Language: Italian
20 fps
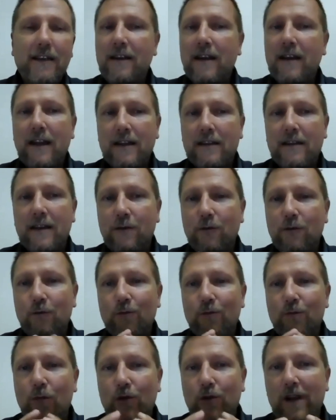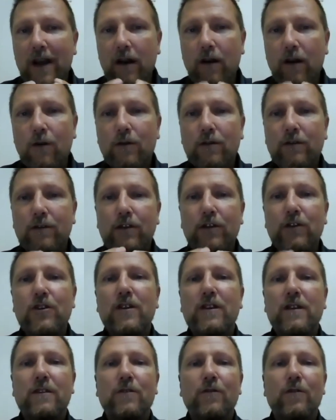si innesta in un modello di
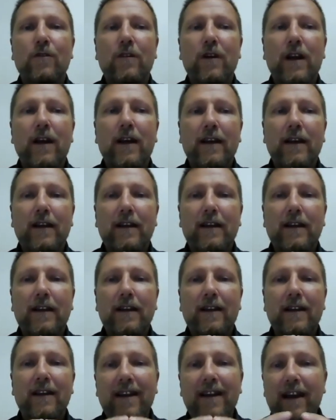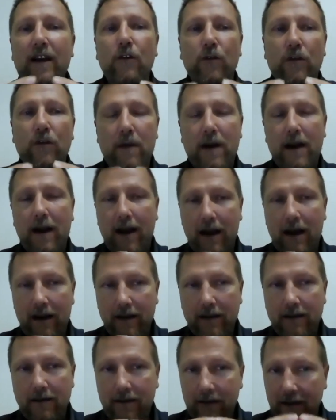gestione
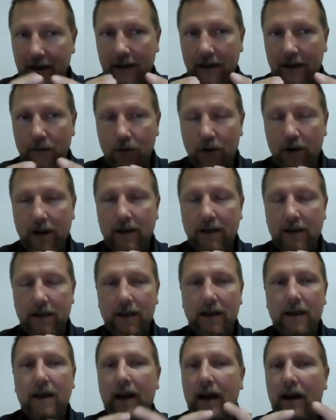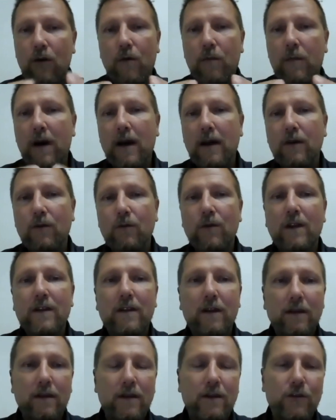neoliberale della democrazia che ha ormai
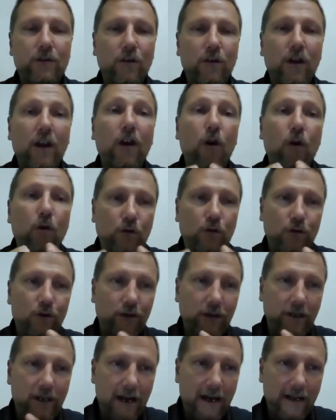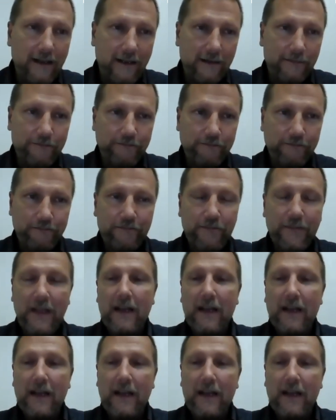una tradizione consolidata.